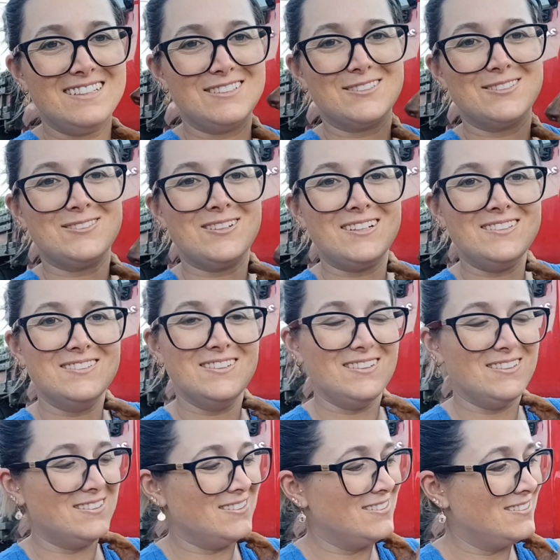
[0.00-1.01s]
Eu sou a
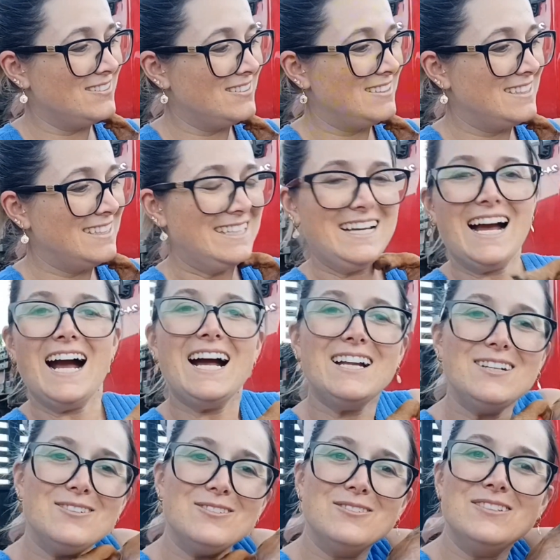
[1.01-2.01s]
Lulu.
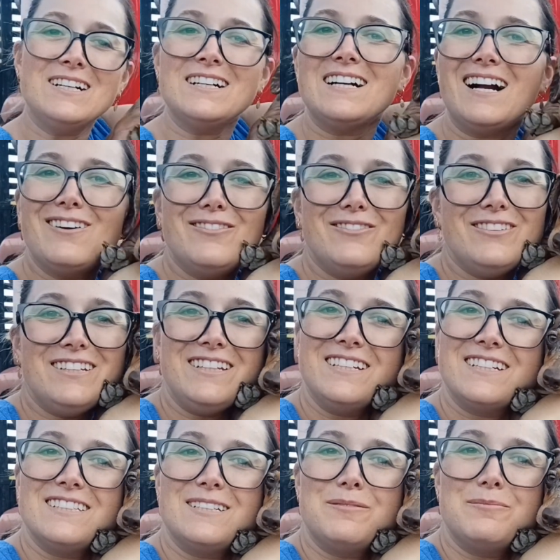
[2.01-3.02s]
A Luna, a
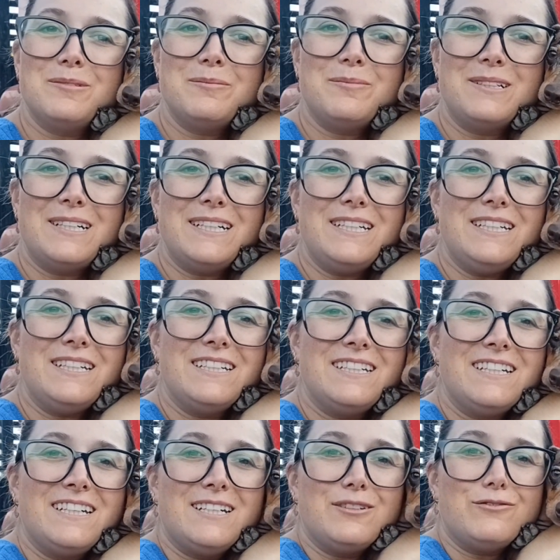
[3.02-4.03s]
filhinha da mamãe.
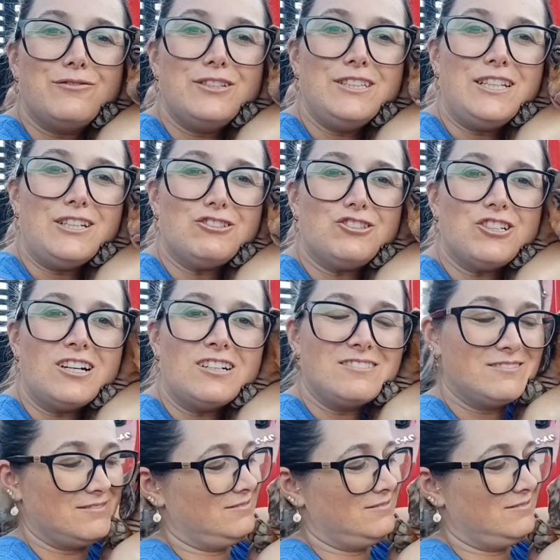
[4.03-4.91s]
Vanessa.